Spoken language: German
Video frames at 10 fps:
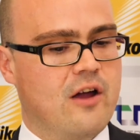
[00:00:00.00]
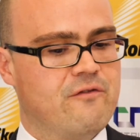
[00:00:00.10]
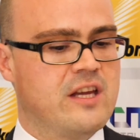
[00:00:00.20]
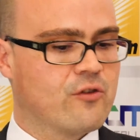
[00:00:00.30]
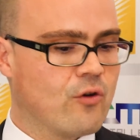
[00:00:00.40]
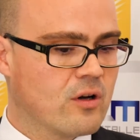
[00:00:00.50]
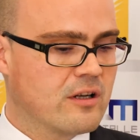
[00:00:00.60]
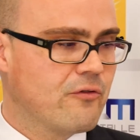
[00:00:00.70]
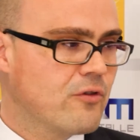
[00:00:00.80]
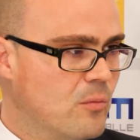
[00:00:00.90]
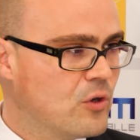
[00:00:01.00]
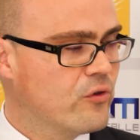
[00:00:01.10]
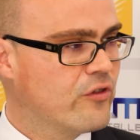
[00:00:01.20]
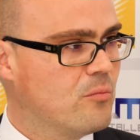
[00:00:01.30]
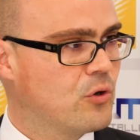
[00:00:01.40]
Wir sorgen dafür mit
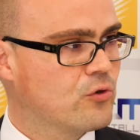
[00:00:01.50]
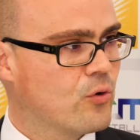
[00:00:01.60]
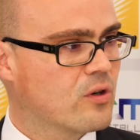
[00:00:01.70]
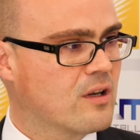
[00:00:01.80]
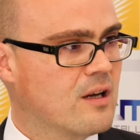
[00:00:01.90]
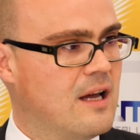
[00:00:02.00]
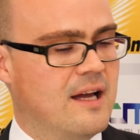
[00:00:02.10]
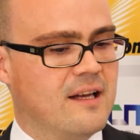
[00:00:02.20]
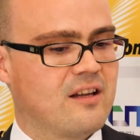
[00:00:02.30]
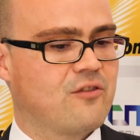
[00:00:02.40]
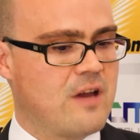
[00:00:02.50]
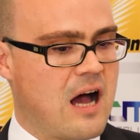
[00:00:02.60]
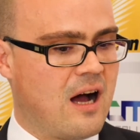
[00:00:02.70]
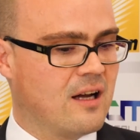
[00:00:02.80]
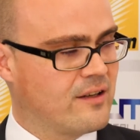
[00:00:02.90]
unseren Produkten, dass
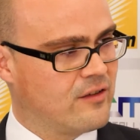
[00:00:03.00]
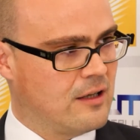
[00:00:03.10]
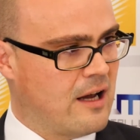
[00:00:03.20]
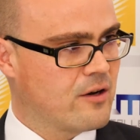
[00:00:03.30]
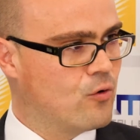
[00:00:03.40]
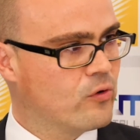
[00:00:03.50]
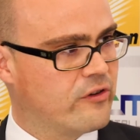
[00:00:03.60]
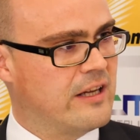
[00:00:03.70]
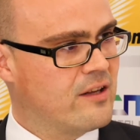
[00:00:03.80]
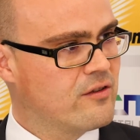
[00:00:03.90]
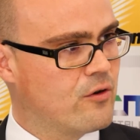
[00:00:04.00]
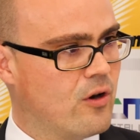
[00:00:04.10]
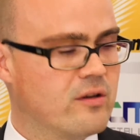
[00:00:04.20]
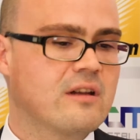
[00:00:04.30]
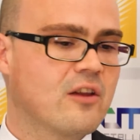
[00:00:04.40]
wir A, diese kleinen Codes lesen können.